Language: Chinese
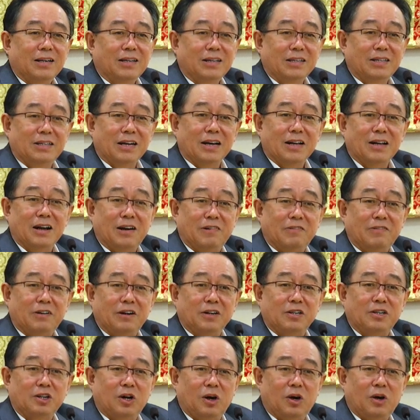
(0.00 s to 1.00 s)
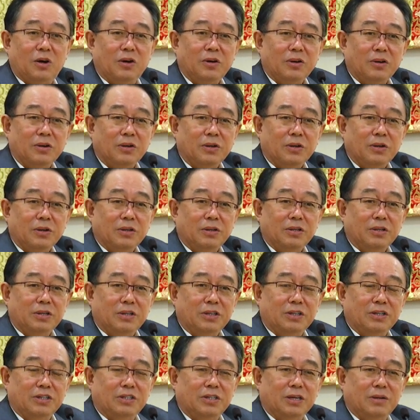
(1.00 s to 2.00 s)
给你站岗放哨，
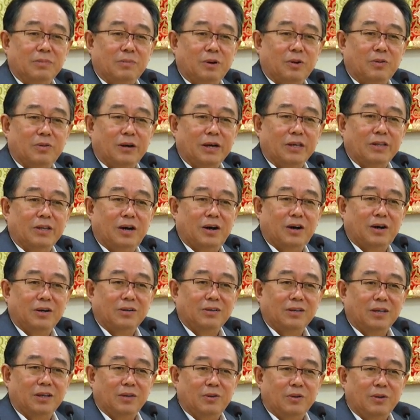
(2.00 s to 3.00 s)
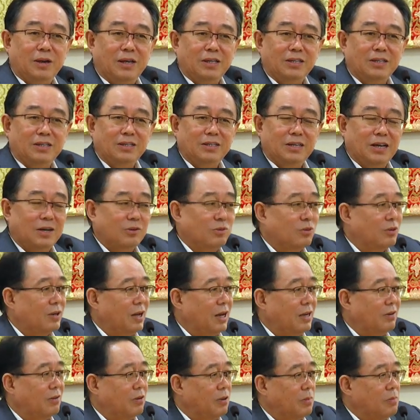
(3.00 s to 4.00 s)
你的邪魔外道，你的冤亲债主
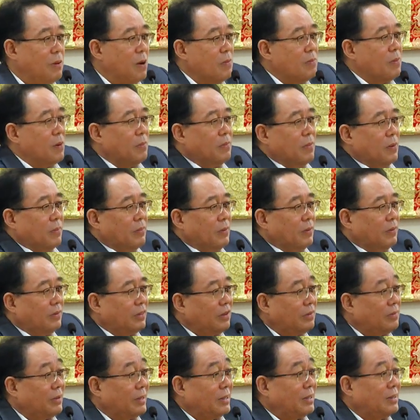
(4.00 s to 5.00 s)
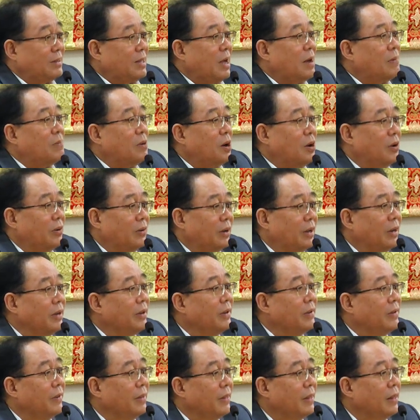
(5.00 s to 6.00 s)
来了，我砰砰砰砰都把他打跑了。
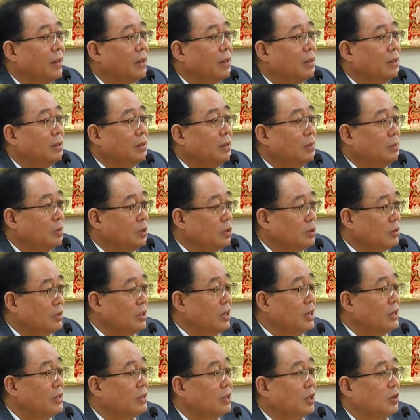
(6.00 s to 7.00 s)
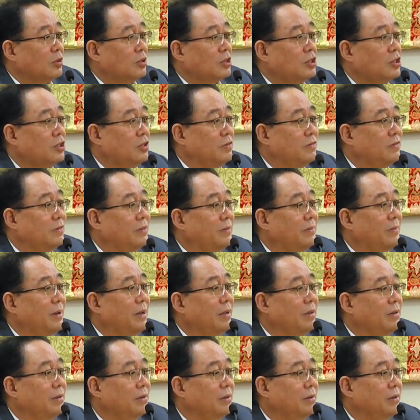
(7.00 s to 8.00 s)
你们就这样找师傅的
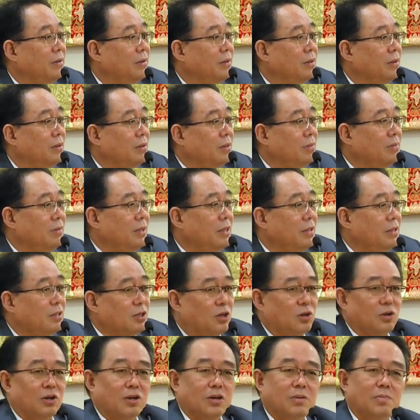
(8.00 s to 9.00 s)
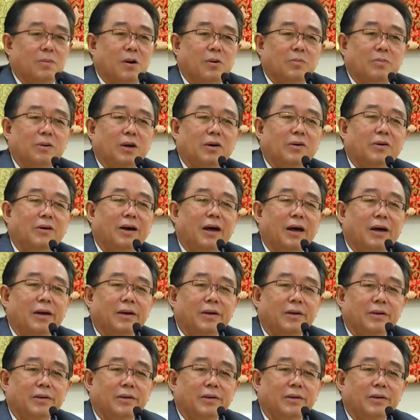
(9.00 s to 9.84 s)
吗？对不对？找了个保镖啊！